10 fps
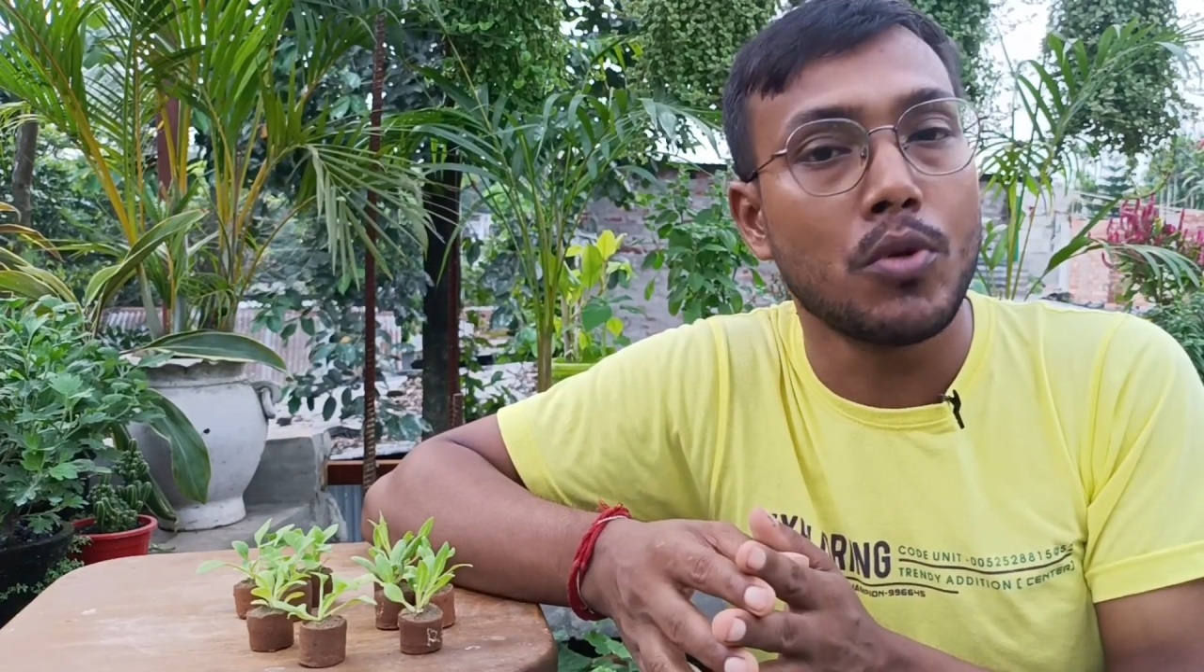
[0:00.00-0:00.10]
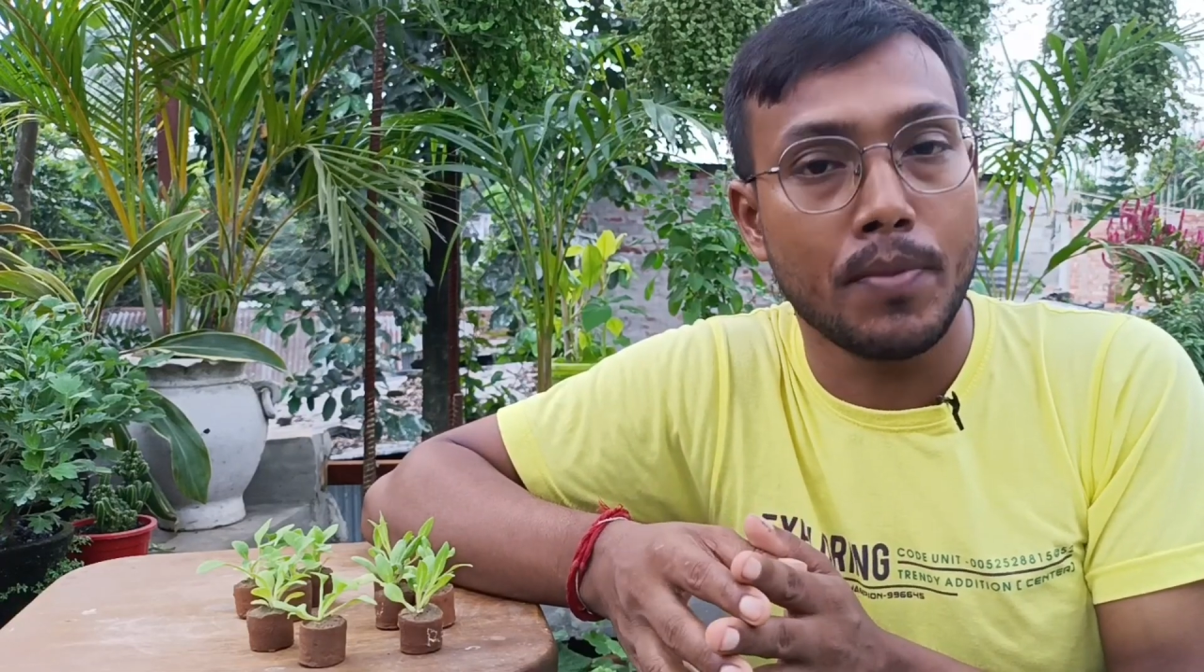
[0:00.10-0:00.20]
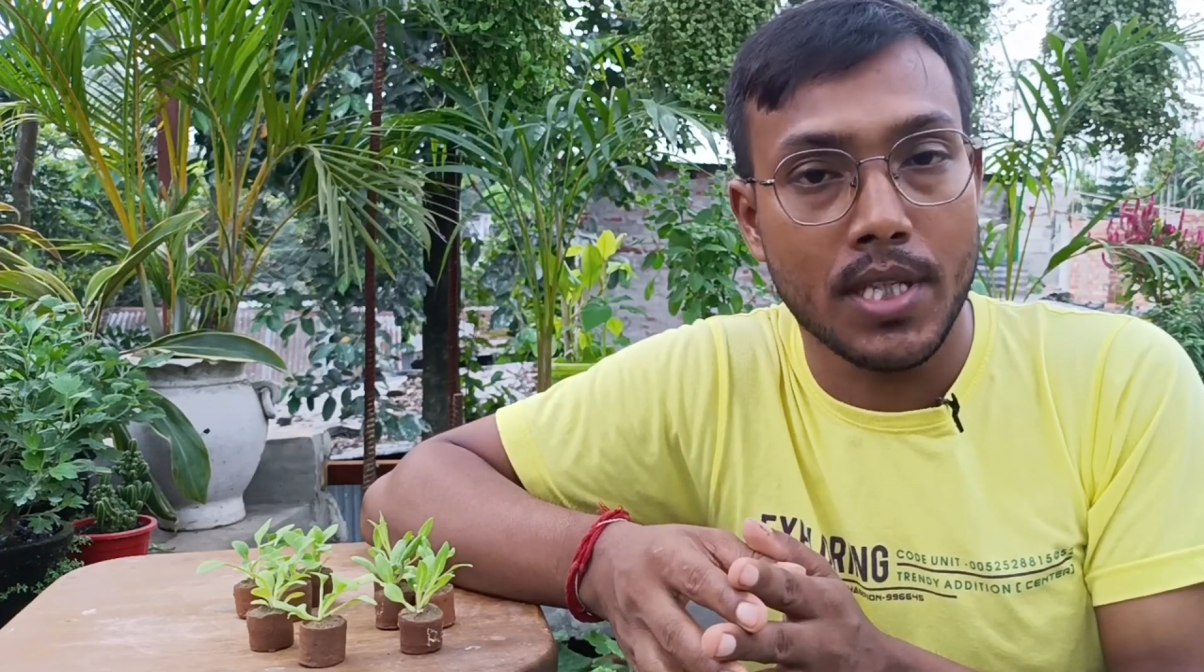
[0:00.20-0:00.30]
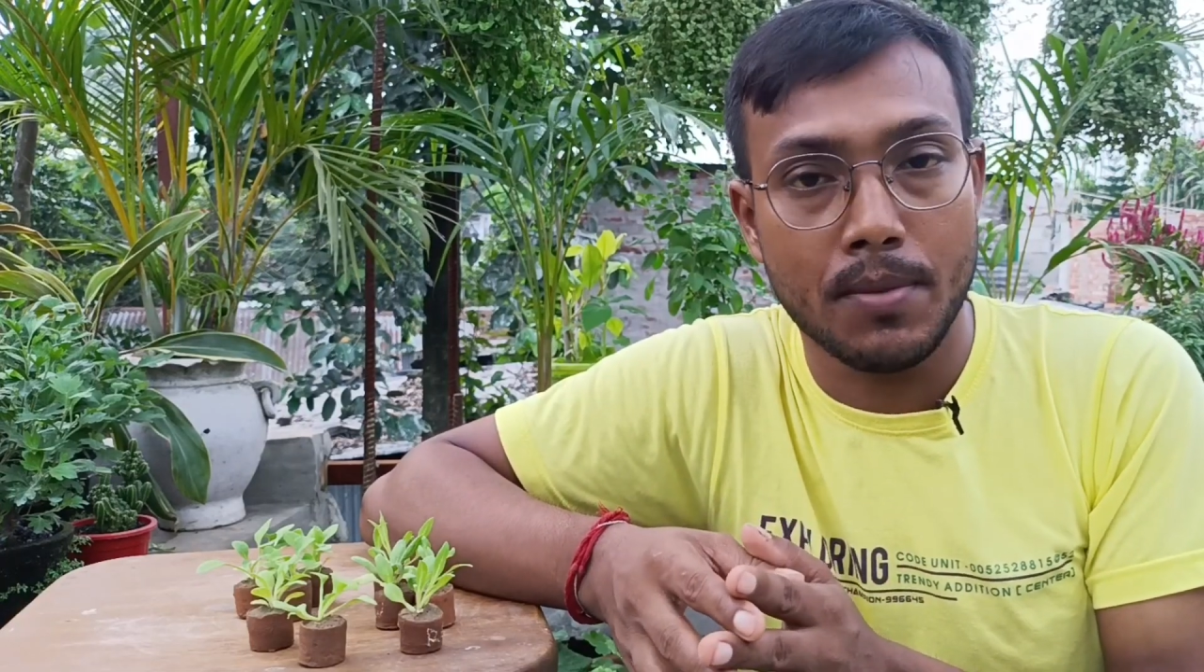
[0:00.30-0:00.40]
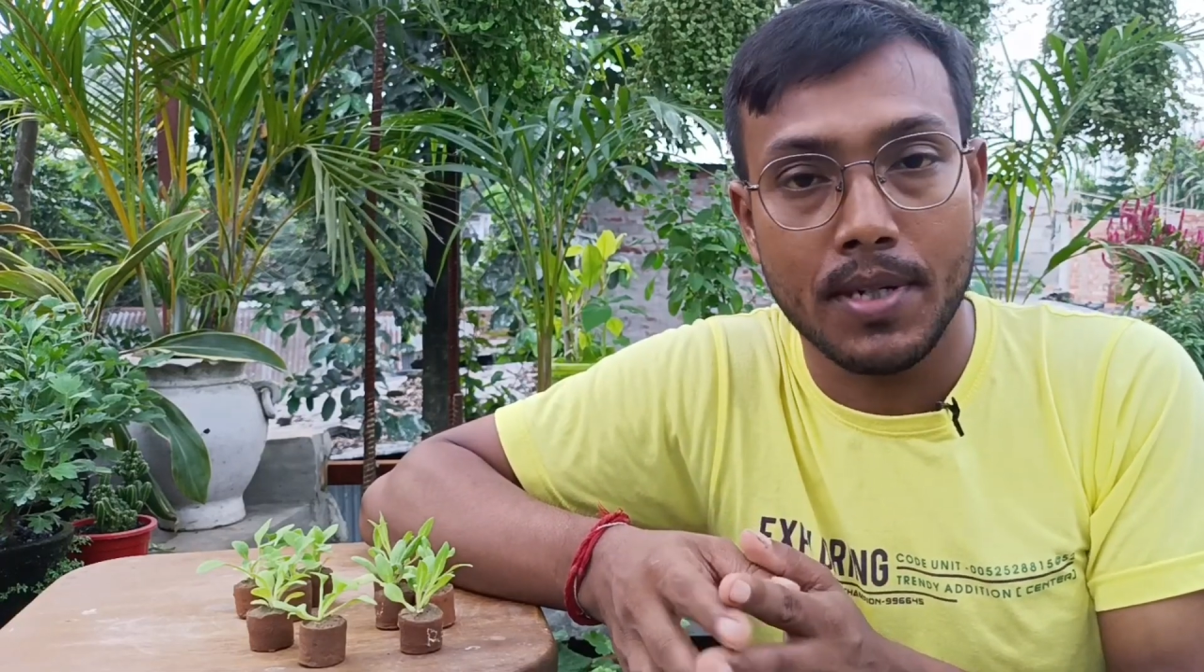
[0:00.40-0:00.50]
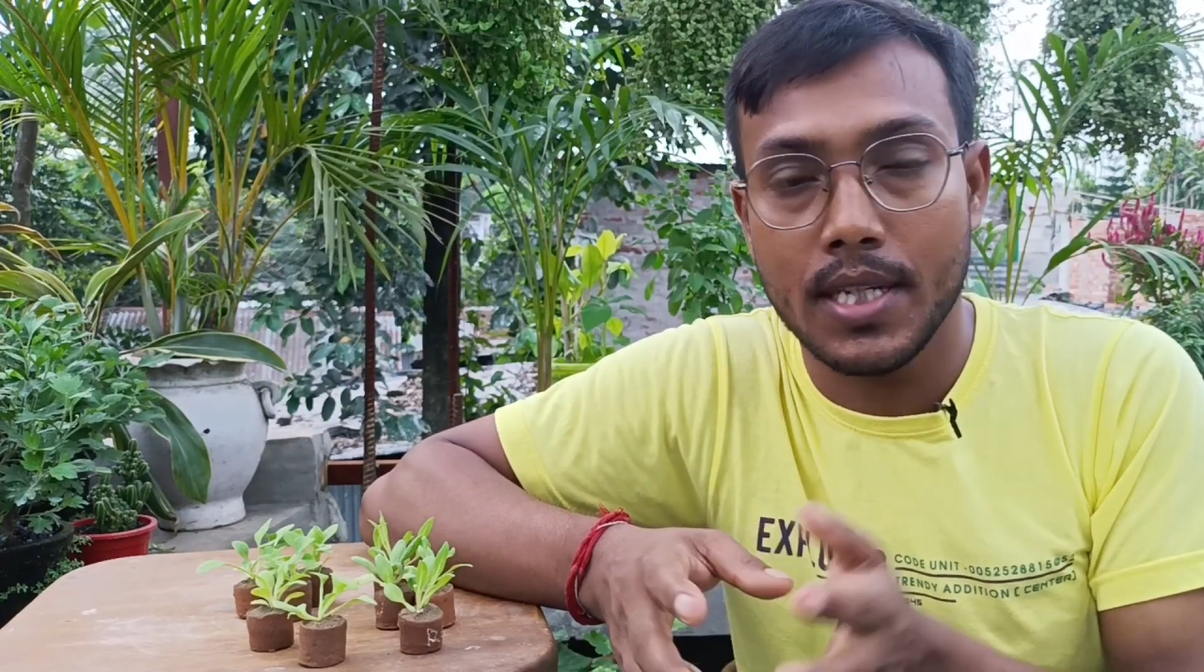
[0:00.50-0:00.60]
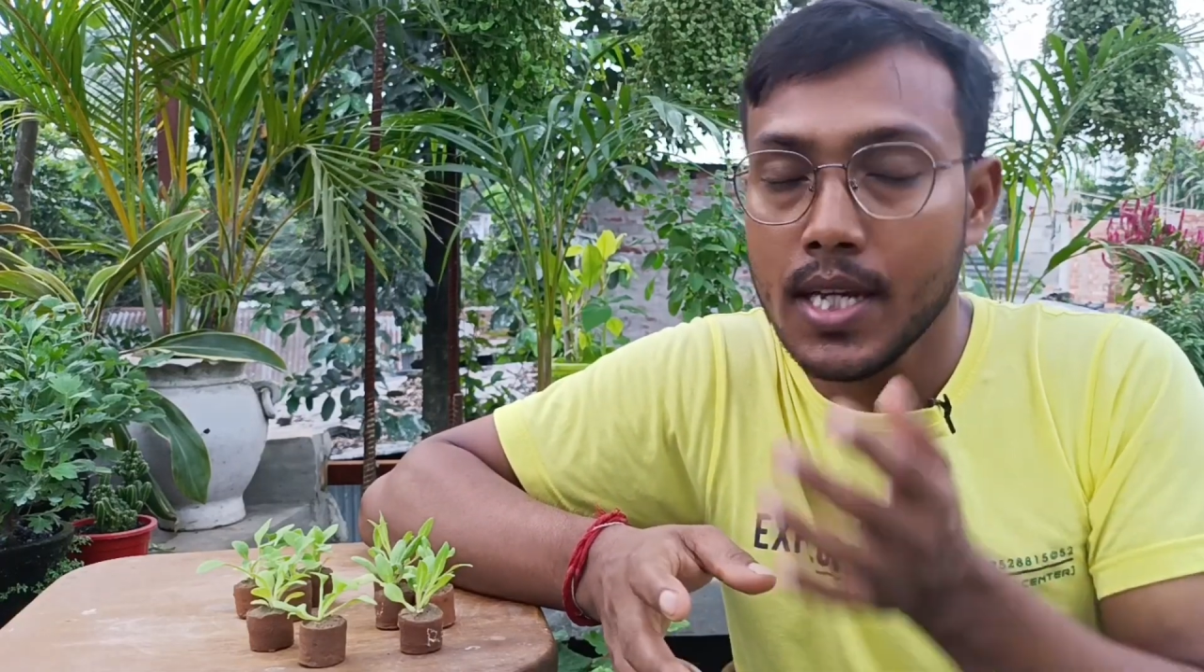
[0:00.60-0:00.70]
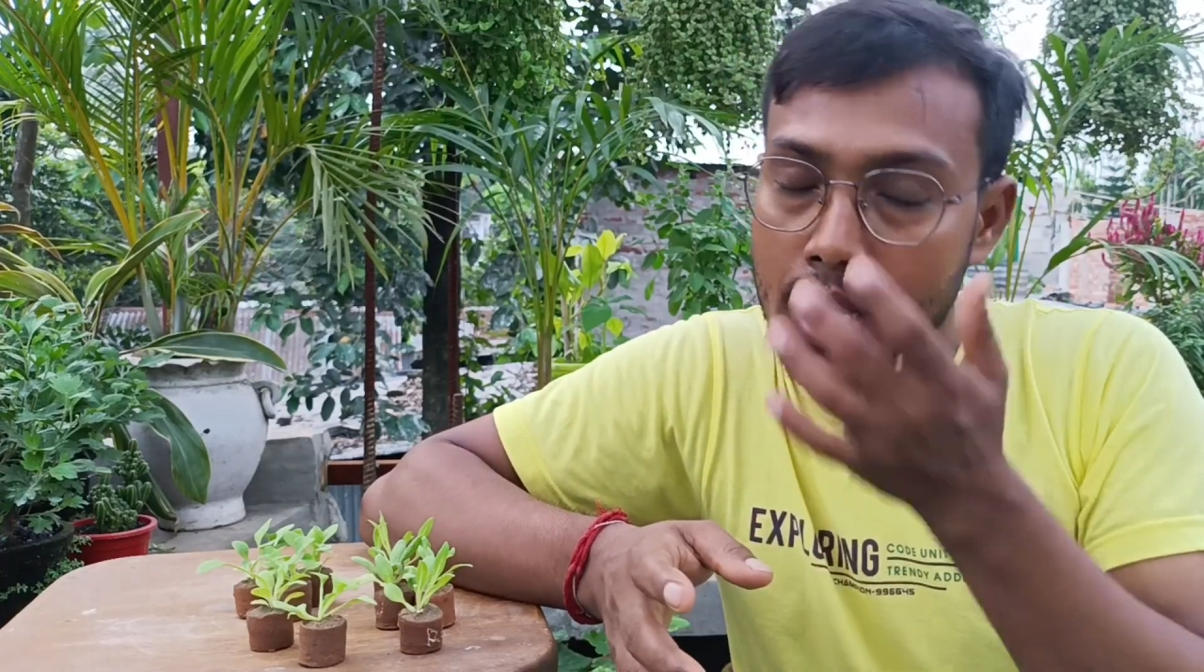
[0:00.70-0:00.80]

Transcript: ফুল পেতে পারি